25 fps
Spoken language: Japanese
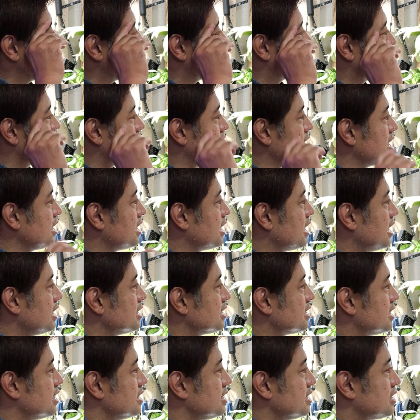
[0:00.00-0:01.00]
赤
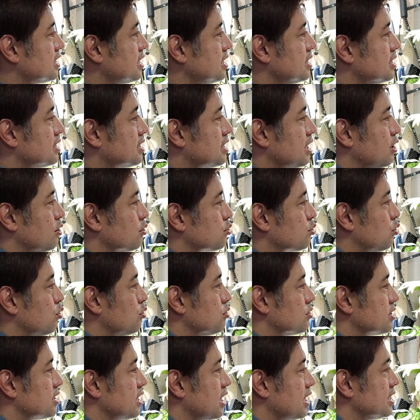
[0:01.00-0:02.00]
外線センサーを
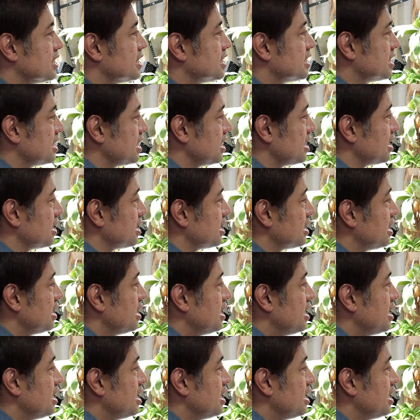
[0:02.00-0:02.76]
搭載し、